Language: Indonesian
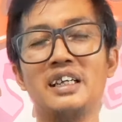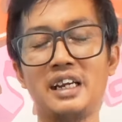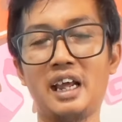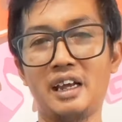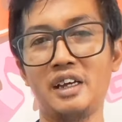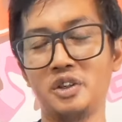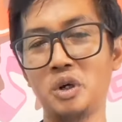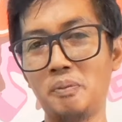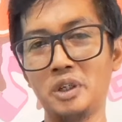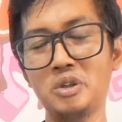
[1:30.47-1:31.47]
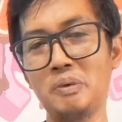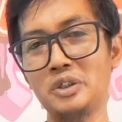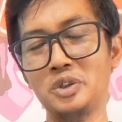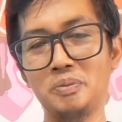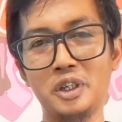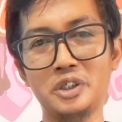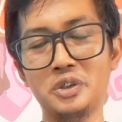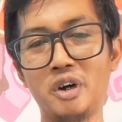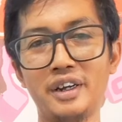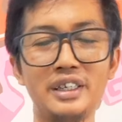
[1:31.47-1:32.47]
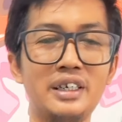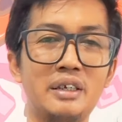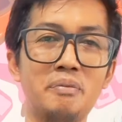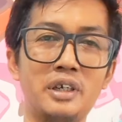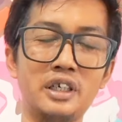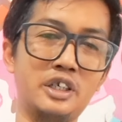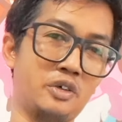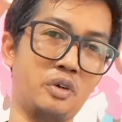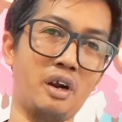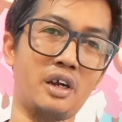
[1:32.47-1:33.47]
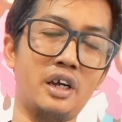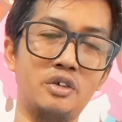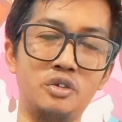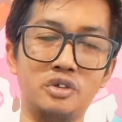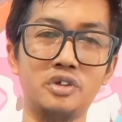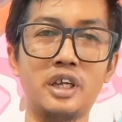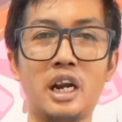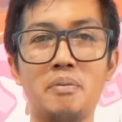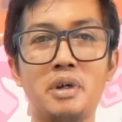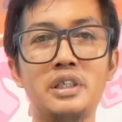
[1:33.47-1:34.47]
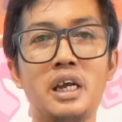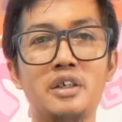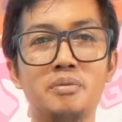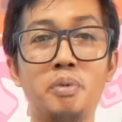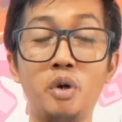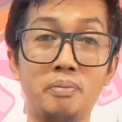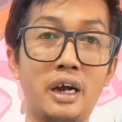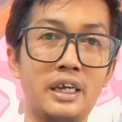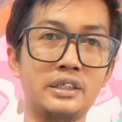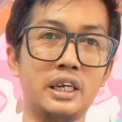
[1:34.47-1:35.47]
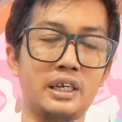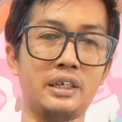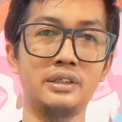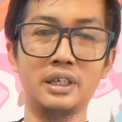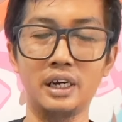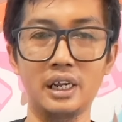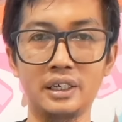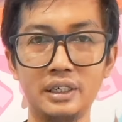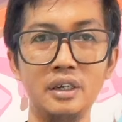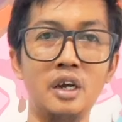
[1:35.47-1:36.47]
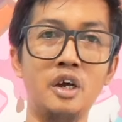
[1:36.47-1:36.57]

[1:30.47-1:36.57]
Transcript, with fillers: Nah 12, 12, 17, 2 ini banyak digunakan untuk tanaman yang belum menghasilkan sekali lagi